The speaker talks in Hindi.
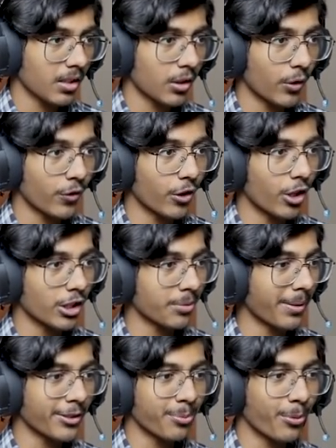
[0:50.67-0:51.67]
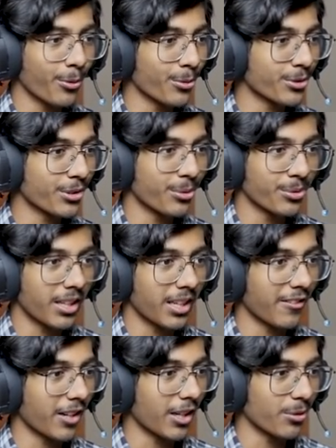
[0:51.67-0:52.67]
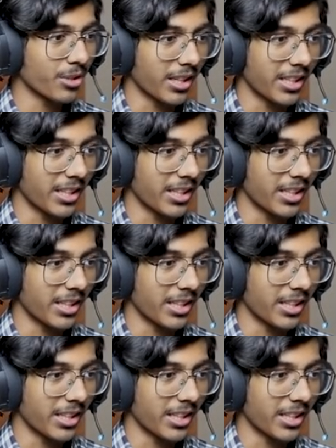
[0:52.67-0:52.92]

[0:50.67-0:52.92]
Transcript: ऑफ कोर्स मैं स्प्रूस यूज़ करने वाला हूँ सारी